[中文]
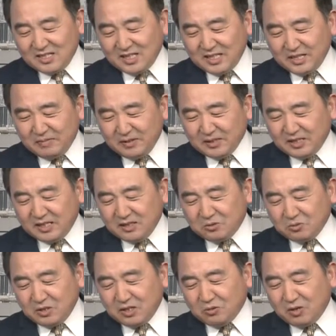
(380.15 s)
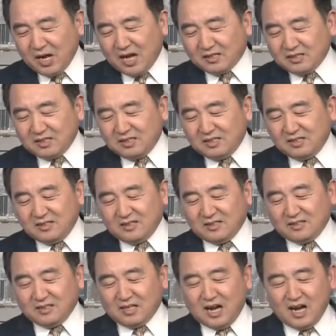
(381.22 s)
习近平提出“一国两
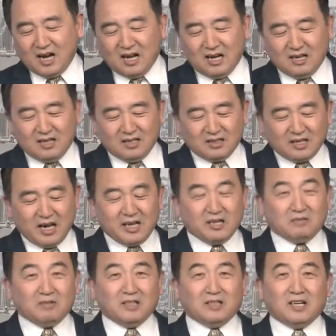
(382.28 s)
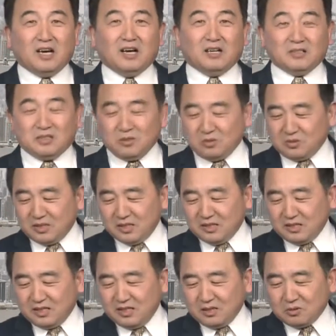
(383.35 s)
制”，那蔡英文呢就
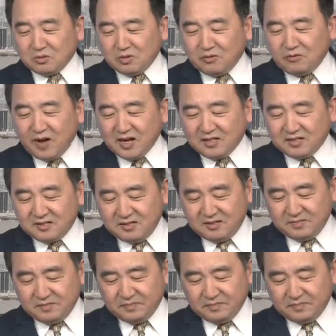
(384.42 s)
提出了反制。